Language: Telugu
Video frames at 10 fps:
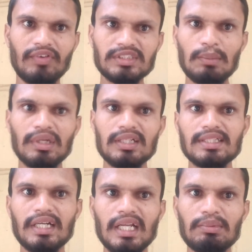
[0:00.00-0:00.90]
ఫస్ట్ హాఫ్ లెక్క
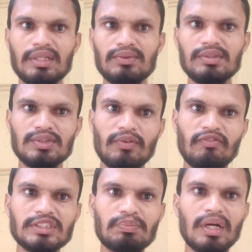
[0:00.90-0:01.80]
సెకండ్ హాఫ్ లేదు సో
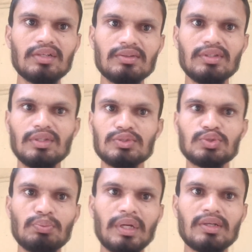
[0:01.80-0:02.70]
ఫస్ట్ పార్ట్
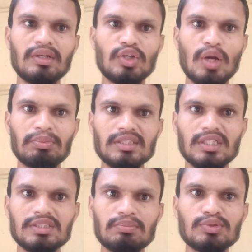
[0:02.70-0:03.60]
సూపర్ టాప్ నాచ్
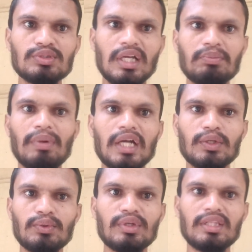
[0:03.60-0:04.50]
అని చెప్పొచ్చు దానికి పార్ట్
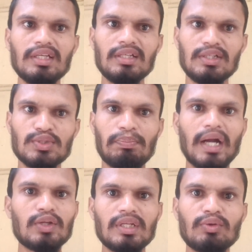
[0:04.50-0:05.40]
టూ ఇది సో
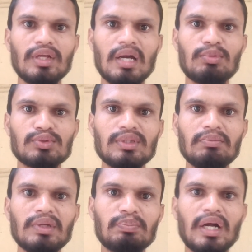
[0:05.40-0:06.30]
పార్ట్ త్రీ కూడా రాబోతుంది
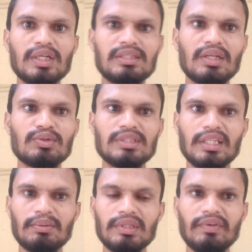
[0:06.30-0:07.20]
మీరు పార్ట్ త్రీ కోసం
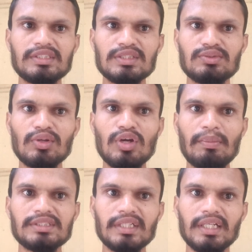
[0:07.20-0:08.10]
ఎంతమంది వెయిట్ చేస్తున్నారో
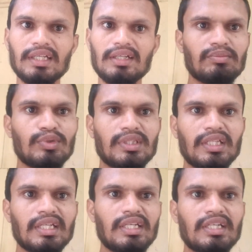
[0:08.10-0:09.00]
కామెంట్ చేయండి
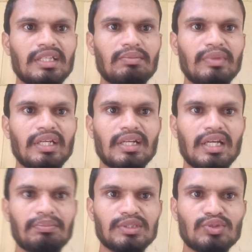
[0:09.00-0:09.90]
మొత్తానికి ఇది మీకు
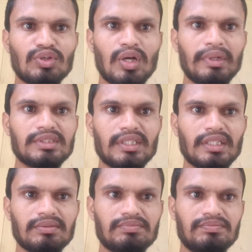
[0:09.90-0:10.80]
ఎలా అనిపించిందో కామెంట్ చేయండి